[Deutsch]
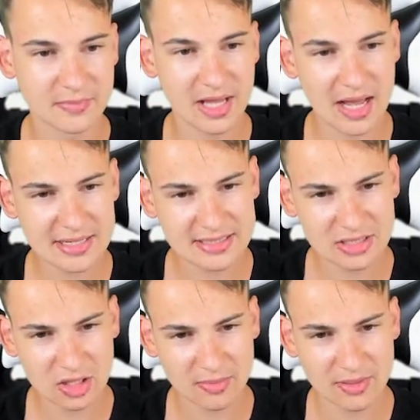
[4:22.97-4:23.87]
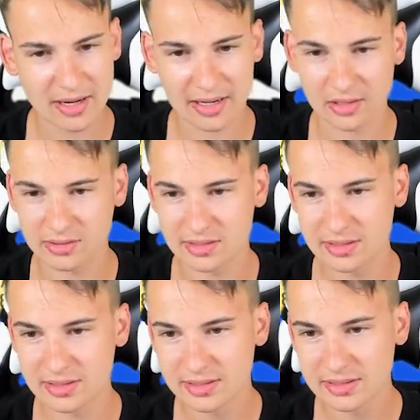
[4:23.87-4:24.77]
Ja, es sieht doch mal nach Gott.
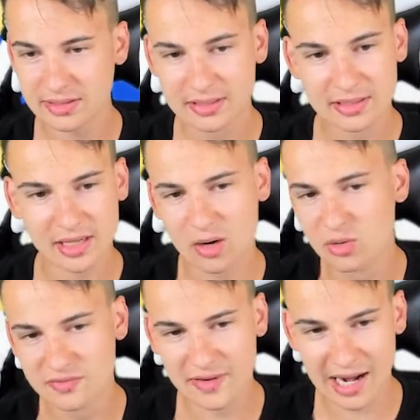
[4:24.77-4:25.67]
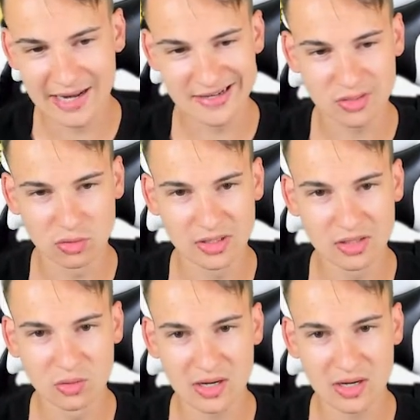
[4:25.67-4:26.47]
Ja gut, waren alle nicht gut, ne?